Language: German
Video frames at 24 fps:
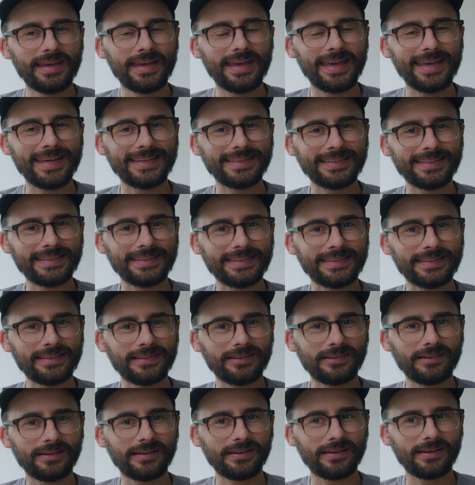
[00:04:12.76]
Es ist
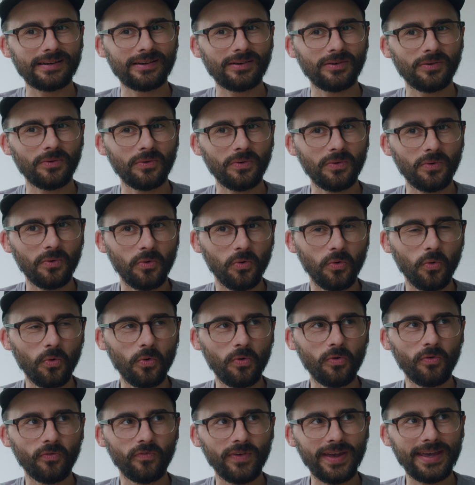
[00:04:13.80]

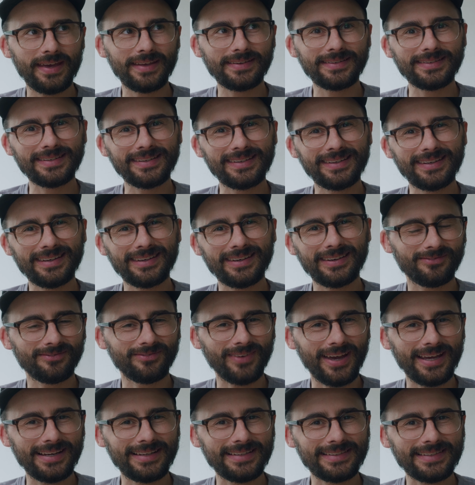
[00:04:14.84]
hochwertig,
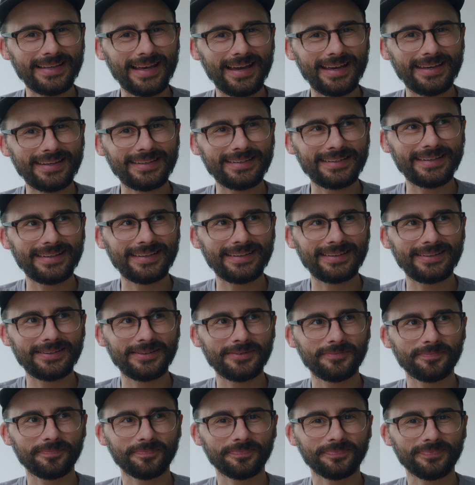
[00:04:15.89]
weil es
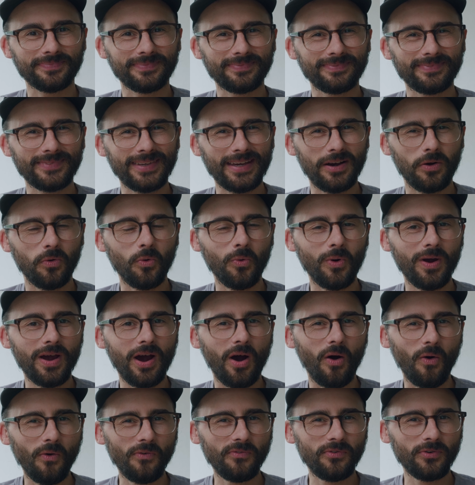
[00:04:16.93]
eine ja,
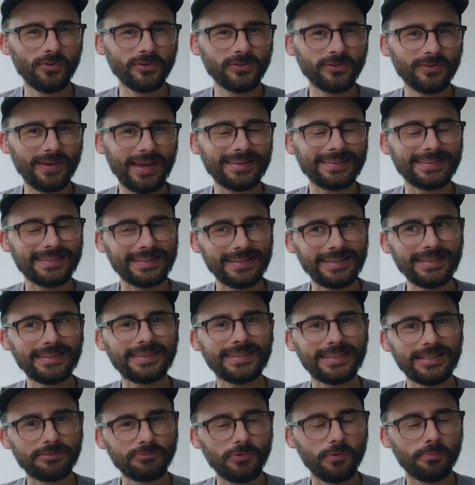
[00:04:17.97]
hohe Auflösung hat. Es
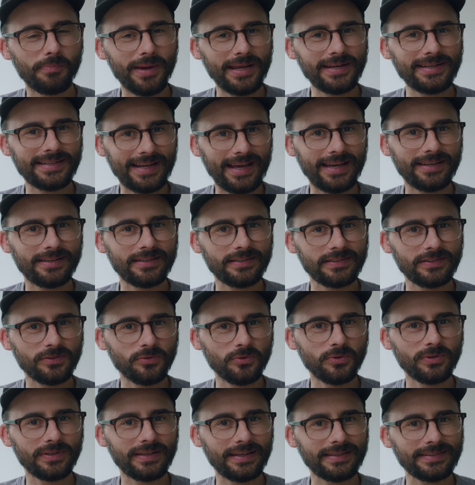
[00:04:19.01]
ist im Moment leider
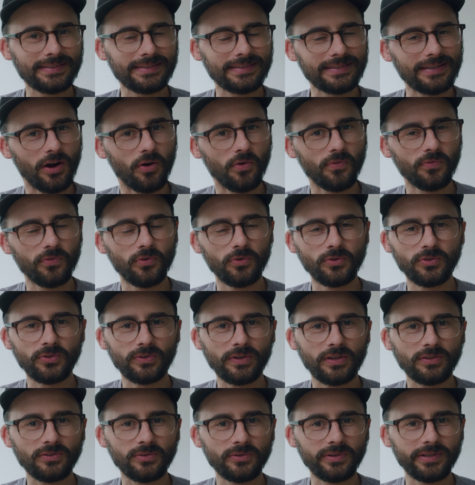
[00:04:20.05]
so, dass die Auflösung
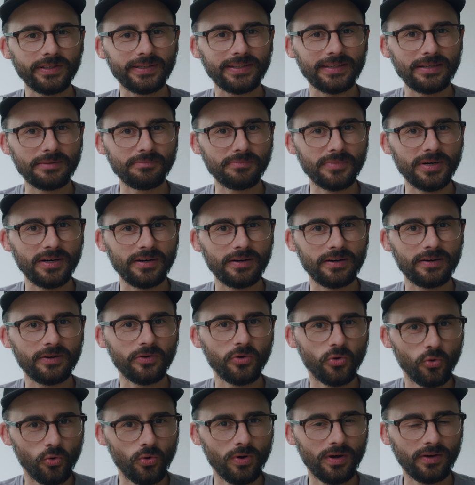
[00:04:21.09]
natürlich immer
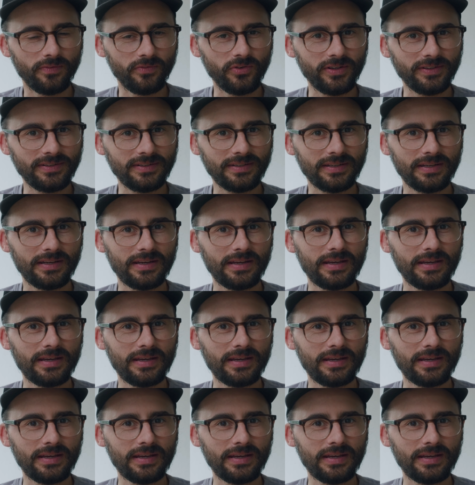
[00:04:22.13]
höher wird,